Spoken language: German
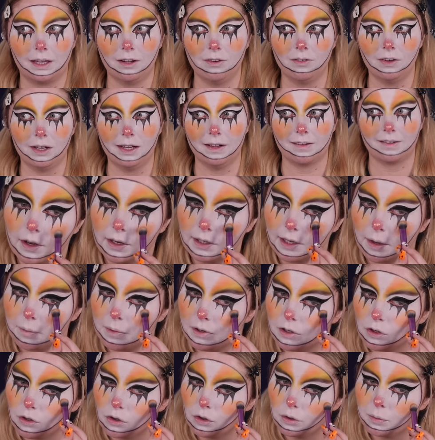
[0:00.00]
gewesen. Ich
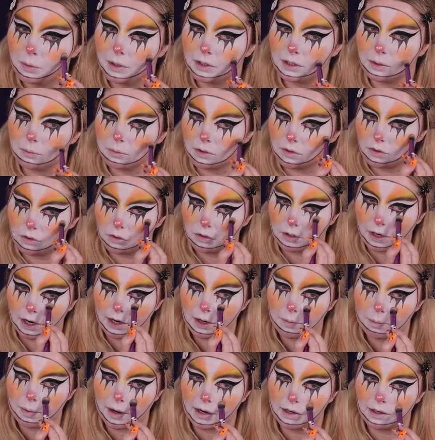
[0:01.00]
habe eine
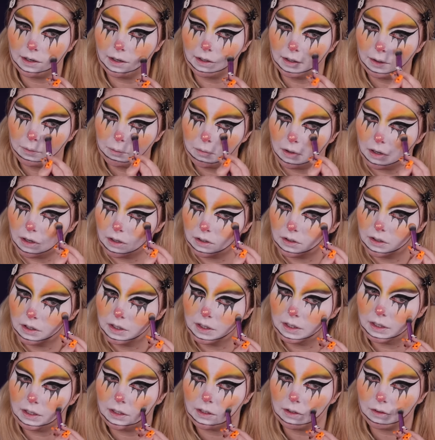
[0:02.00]
überdimensionale Backe gemacht.
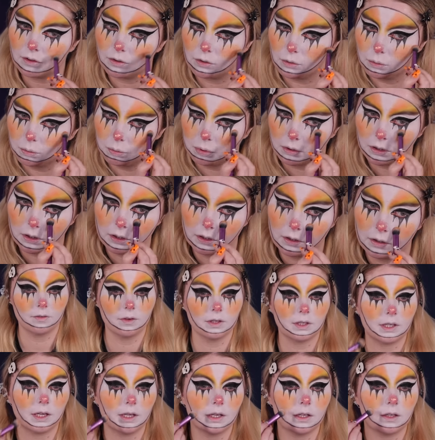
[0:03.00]
Hm, na super.
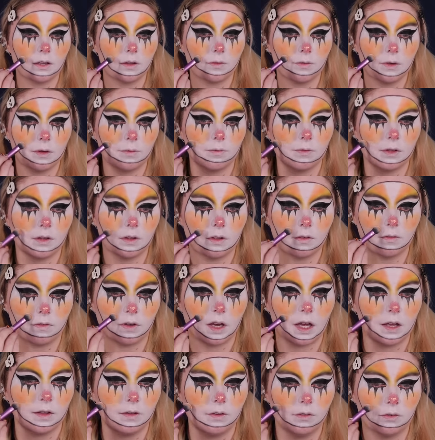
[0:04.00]
Vielleicht kann ich das mit ein bisschen
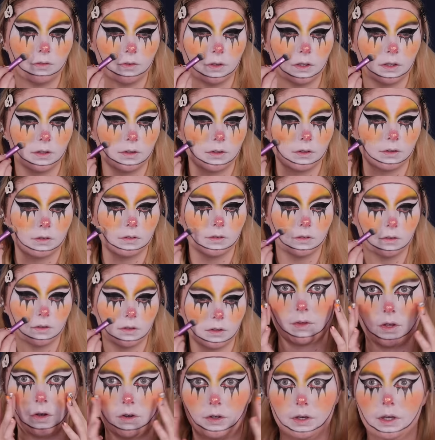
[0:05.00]
Weiß fixen.
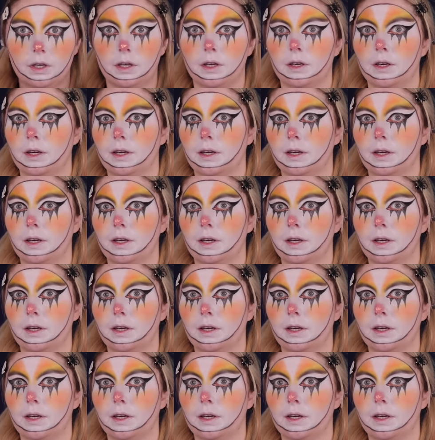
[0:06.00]
Okay,